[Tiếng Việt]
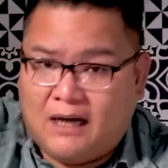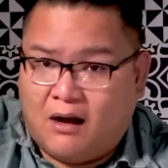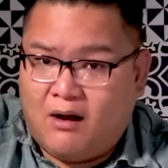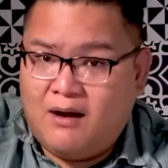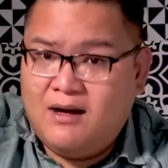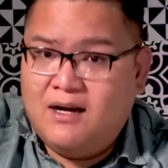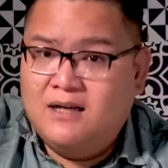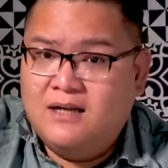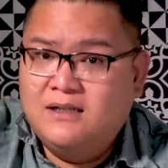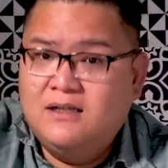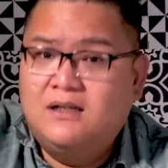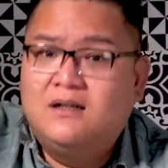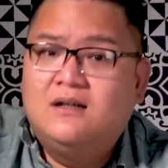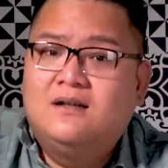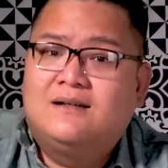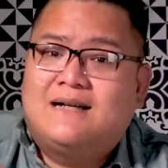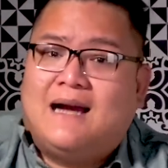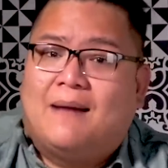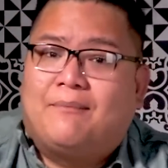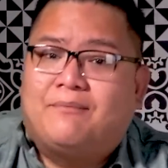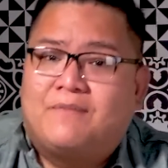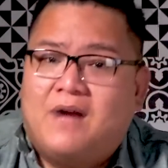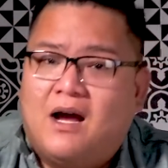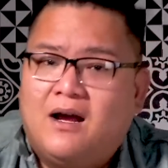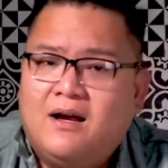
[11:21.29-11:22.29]
thôi lư hương
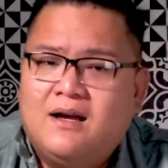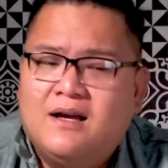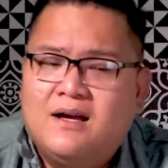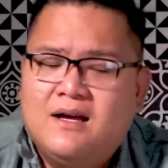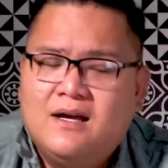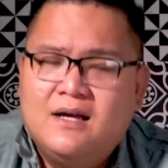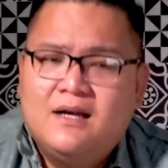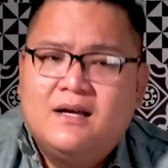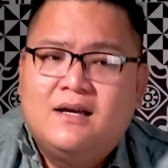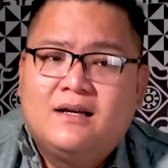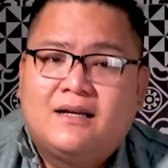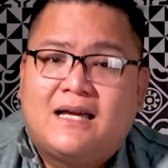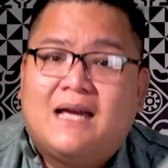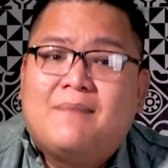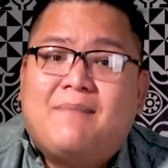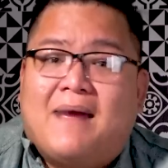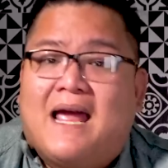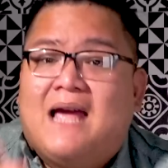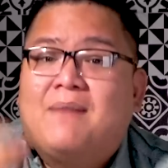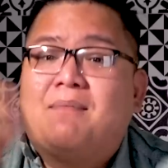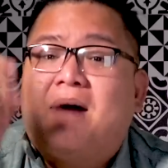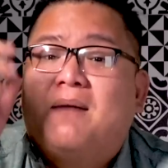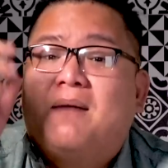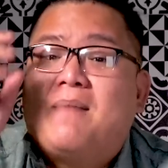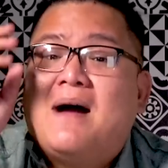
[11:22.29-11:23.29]
nằm đó cái
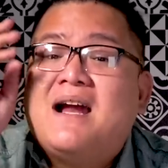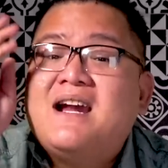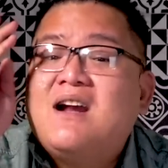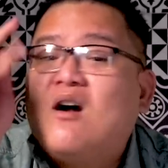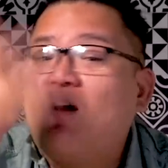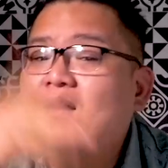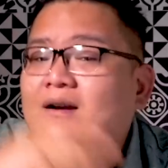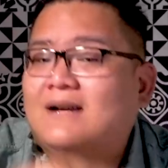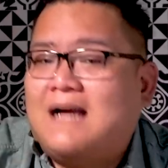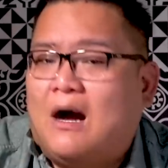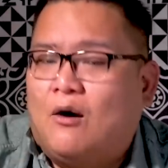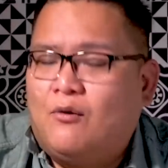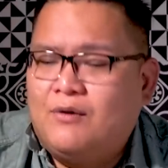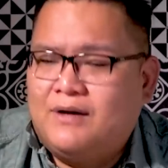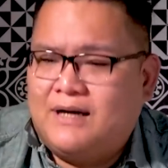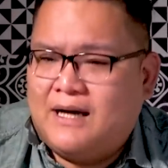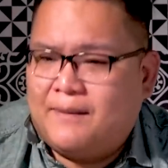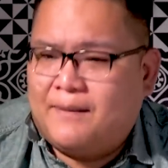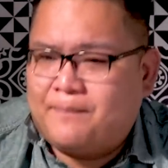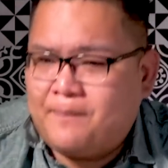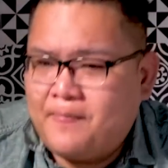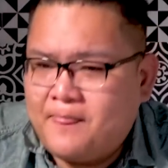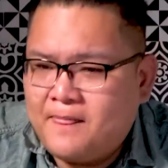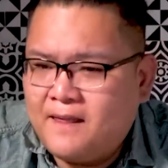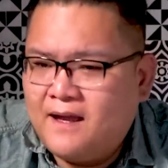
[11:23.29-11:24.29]
mẹ bà bà nói một câu gì nè